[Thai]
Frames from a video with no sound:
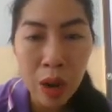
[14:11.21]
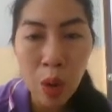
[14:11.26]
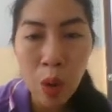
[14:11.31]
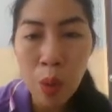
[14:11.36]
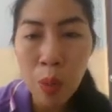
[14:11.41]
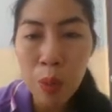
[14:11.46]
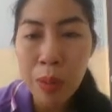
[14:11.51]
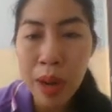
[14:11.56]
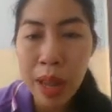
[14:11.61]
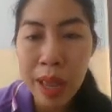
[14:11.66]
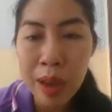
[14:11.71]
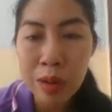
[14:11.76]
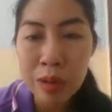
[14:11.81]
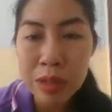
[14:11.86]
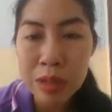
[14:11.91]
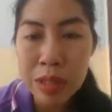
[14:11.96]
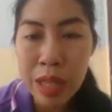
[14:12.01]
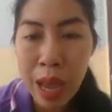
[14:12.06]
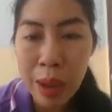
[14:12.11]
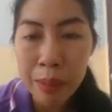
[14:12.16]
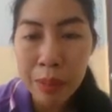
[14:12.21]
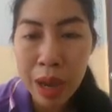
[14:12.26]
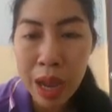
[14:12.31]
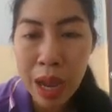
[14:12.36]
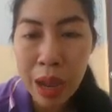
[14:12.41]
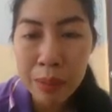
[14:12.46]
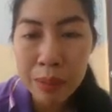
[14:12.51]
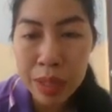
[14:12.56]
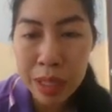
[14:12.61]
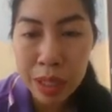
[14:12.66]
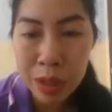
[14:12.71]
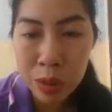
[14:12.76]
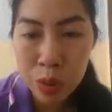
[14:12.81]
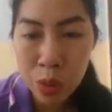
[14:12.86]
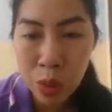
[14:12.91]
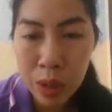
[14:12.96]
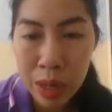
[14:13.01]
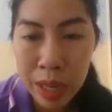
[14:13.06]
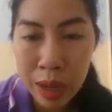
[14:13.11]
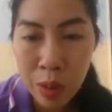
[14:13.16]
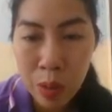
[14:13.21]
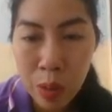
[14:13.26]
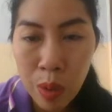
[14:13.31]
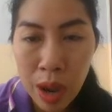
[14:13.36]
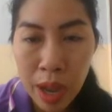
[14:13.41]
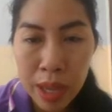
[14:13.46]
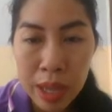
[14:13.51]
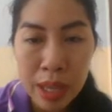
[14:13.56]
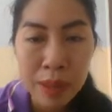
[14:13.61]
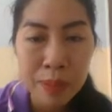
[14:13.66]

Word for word: ครบแล้ว3คำเขียนตัวเลขไว้